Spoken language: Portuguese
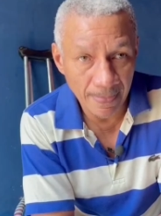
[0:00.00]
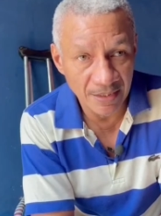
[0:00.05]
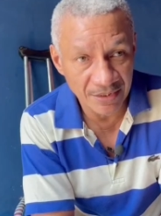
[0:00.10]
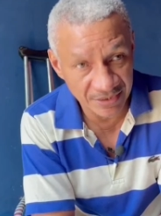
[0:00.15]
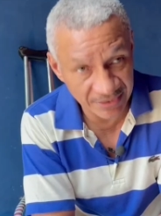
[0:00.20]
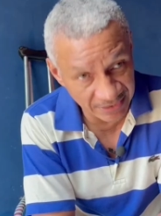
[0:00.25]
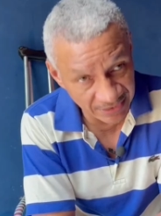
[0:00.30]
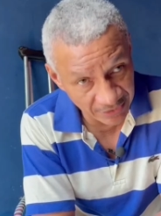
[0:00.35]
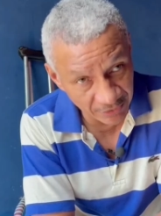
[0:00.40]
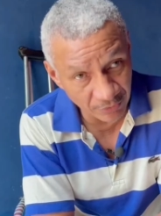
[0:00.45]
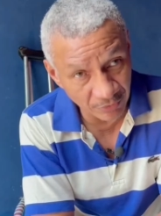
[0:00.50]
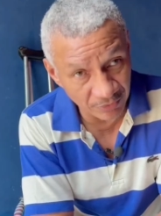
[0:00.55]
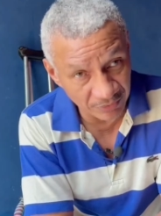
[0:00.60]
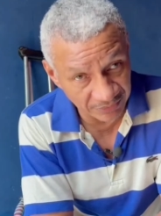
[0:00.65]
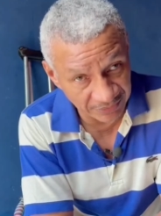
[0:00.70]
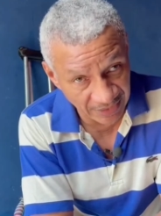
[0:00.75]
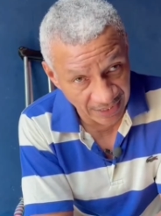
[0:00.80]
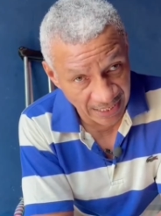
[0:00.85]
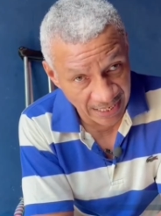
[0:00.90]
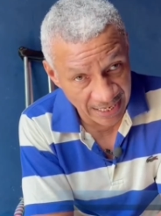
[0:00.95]
Sem
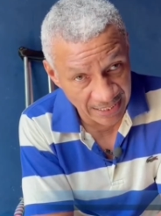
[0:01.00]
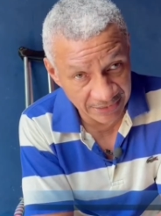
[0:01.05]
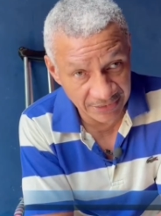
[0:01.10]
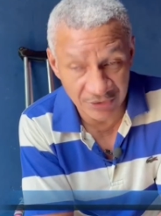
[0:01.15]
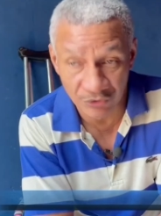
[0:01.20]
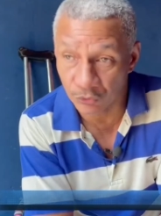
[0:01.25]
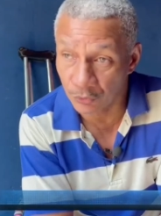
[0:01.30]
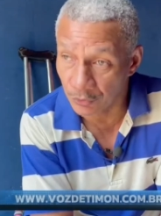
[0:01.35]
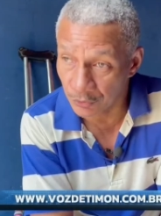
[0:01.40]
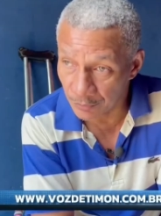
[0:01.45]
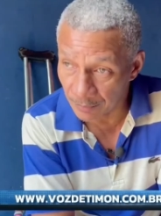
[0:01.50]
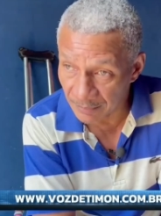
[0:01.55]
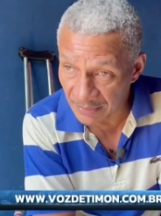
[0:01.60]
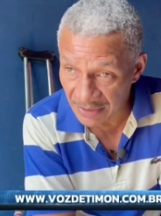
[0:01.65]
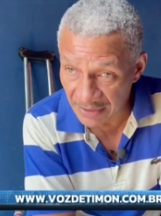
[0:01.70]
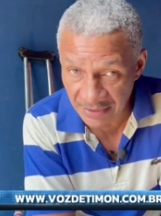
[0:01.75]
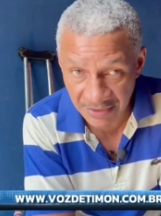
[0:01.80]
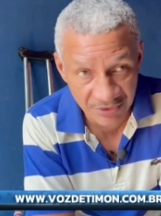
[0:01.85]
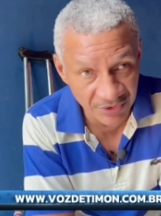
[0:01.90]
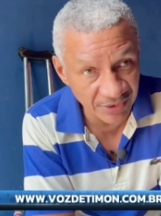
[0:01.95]
contar que todo
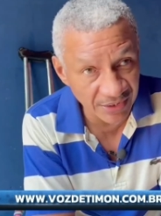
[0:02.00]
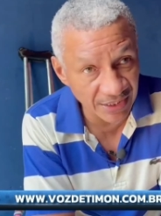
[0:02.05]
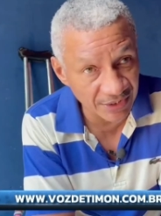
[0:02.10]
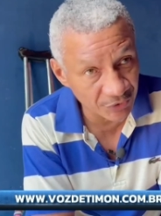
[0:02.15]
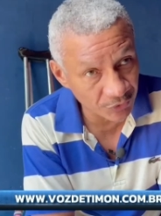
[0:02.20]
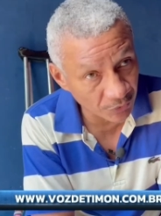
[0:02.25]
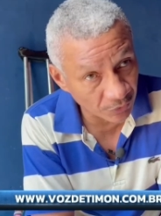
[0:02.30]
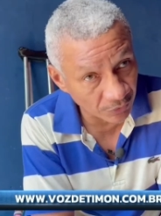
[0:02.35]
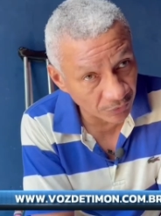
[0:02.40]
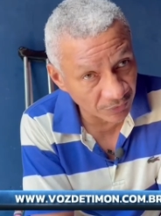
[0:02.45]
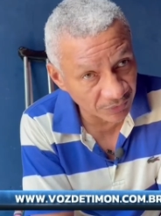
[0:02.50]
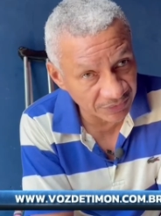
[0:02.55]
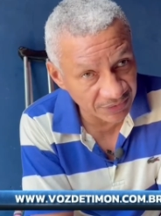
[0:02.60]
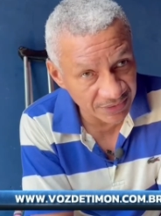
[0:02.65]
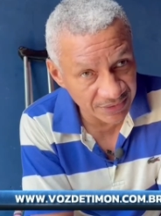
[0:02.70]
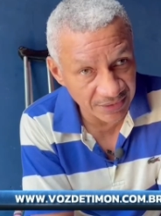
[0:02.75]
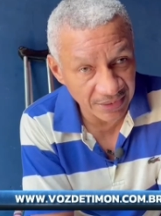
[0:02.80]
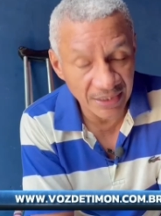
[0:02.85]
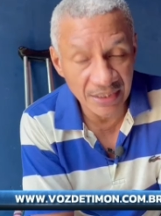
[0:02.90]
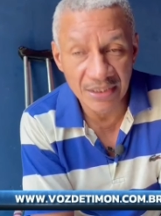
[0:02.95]
mês chega as
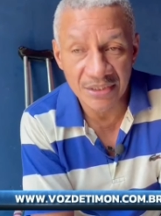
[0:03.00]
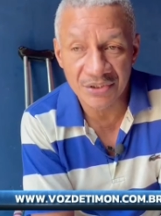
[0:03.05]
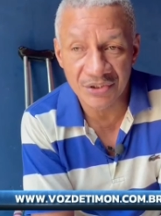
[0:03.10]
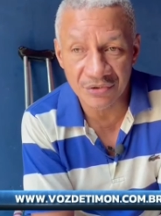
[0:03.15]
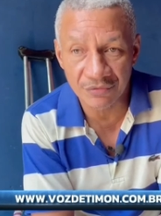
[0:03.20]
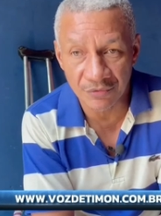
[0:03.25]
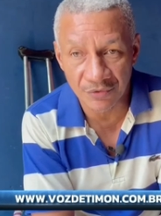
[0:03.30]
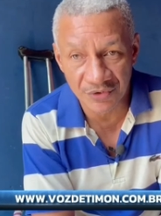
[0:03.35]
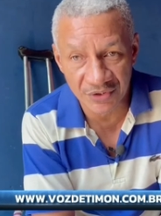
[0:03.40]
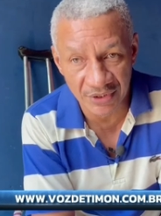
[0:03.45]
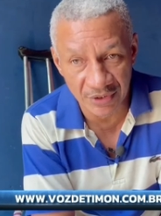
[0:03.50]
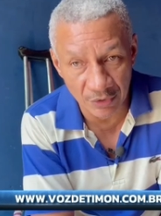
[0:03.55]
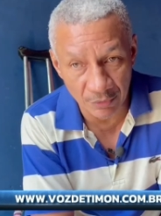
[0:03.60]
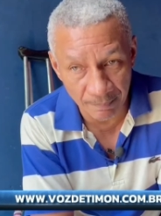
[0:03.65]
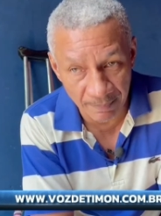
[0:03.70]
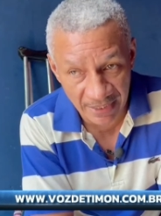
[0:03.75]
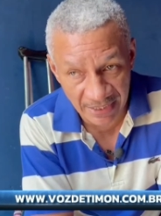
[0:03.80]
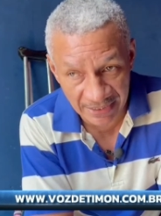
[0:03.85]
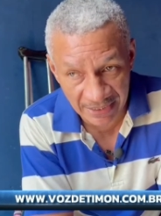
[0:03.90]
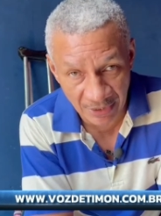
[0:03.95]
contas. Se você não
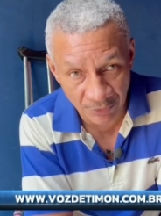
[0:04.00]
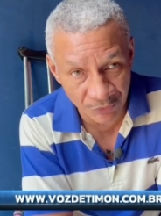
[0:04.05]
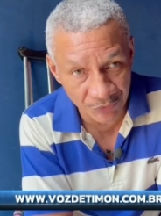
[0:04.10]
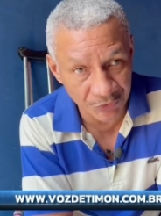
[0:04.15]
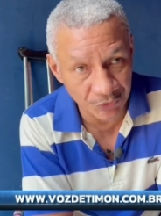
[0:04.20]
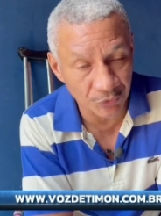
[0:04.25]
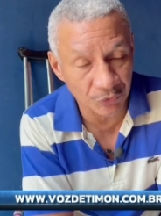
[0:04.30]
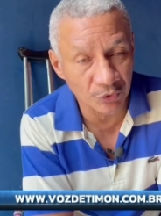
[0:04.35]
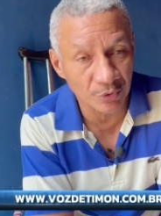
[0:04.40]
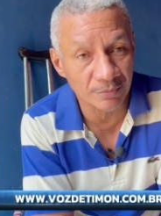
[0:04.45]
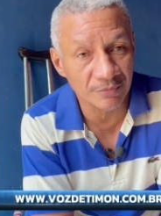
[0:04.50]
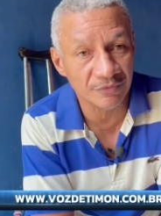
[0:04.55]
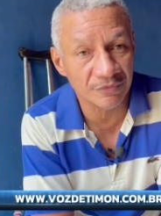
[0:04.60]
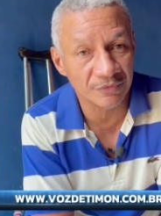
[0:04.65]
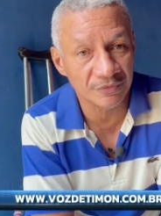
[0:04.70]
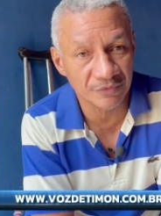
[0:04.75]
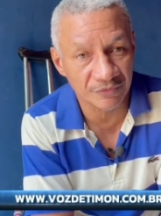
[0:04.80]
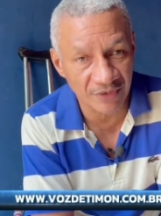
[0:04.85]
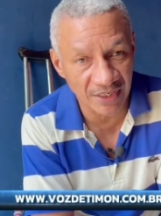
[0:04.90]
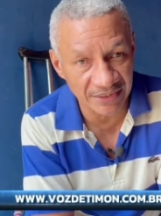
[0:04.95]
pagar, o seu nome
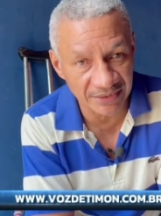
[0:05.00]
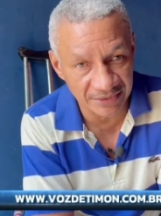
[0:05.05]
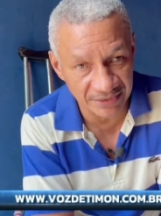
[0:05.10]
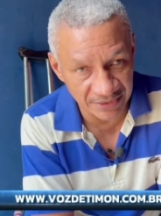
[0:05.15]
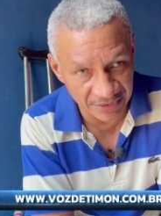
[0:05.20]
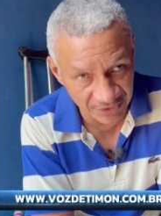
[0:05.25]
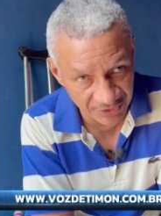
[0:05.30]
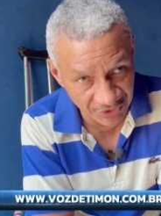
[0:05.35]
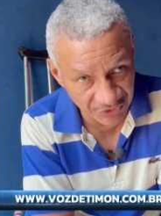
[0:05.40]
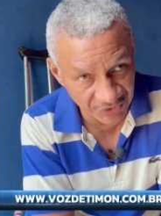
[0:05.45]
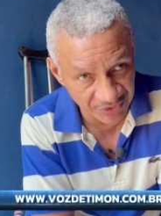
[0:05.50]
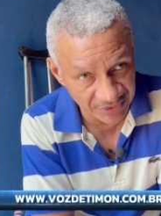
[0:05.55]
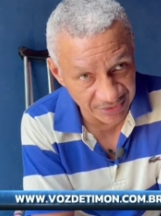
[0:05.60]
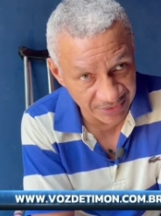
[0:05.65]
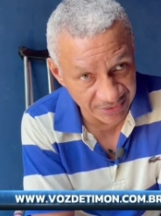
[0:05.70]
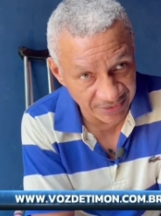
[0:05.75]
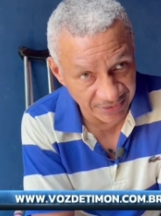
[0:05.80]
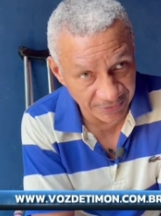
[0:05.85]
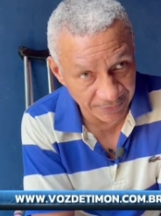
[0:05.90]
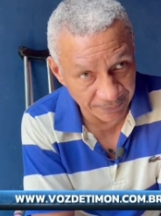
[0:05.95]
vai ter
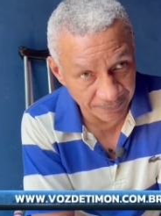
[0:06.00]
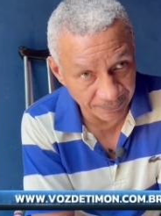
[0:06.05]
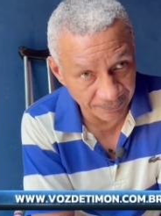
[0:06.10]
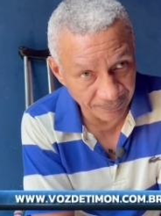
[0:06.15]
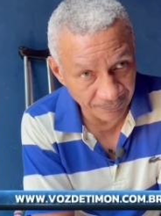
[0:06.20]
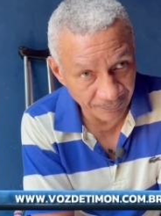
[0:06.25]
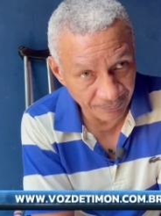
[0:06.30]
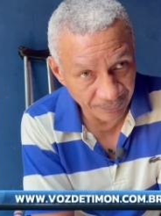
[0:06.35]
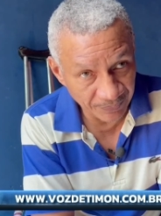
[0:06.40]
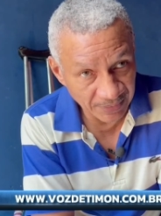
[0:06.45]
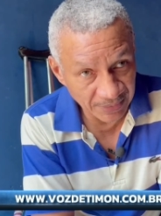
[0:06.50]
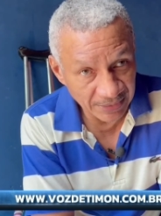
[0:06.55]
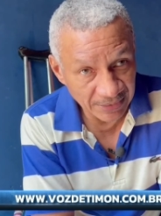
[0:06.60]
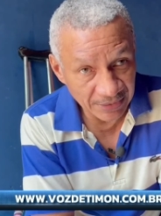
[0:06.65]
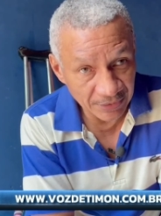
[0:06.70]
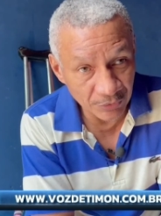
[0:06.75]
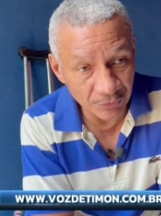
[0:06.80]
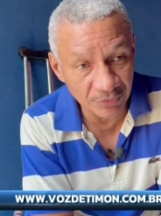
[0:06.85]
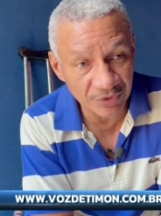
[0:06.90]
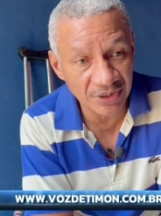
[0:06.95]
restrição.
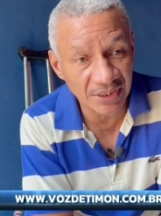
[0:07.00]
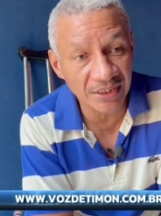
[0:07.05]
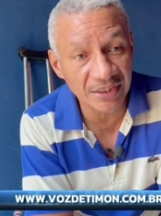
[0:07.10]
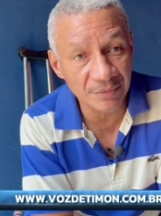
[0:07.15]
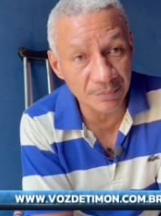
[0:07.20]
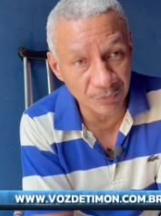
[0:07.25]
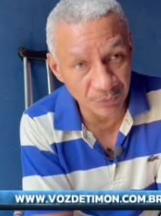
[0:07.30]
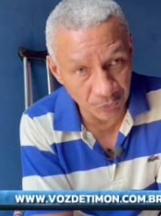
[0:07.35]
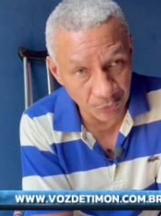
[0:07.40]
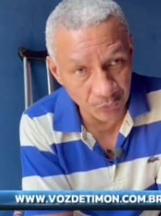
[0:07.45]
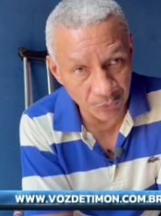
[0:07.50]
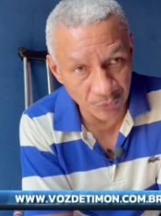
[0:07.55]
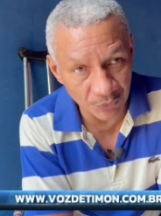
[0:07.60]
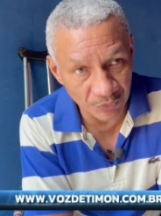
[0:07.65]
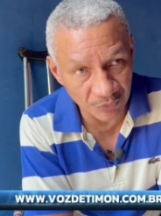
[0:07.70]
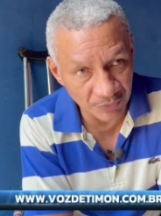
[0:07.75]
E o que é que mudou?